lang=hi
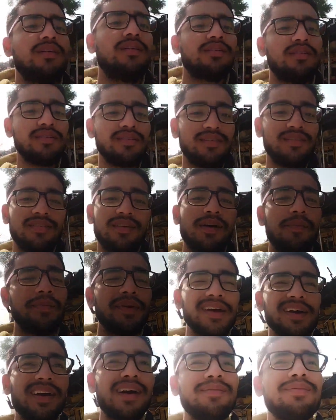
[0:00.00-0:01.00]
अपने काम
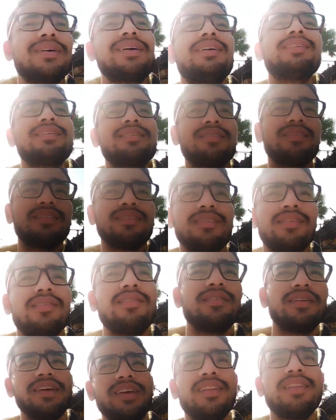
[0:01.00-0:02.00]
का नहीं
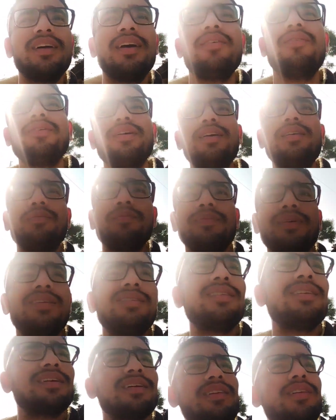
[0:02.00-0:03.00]
था वहाँ
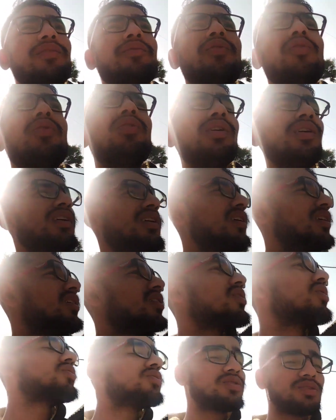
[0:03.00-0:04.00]
बेसिकली वो
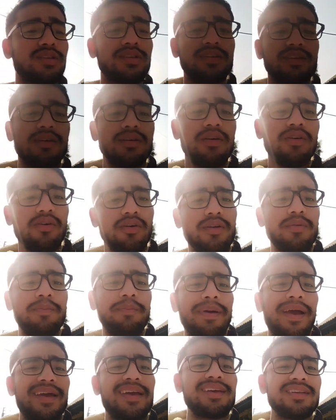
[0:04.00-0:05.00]
कुछ और
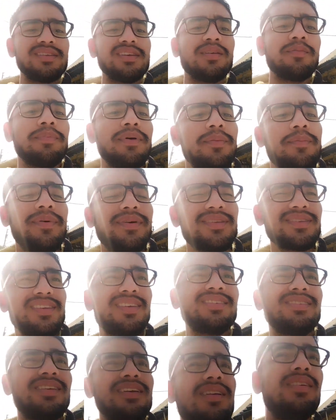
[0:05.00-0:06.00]
पैकेजिंग पर्पस की
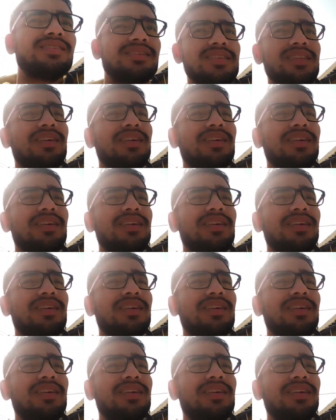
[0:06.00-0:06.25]
सीट्स थी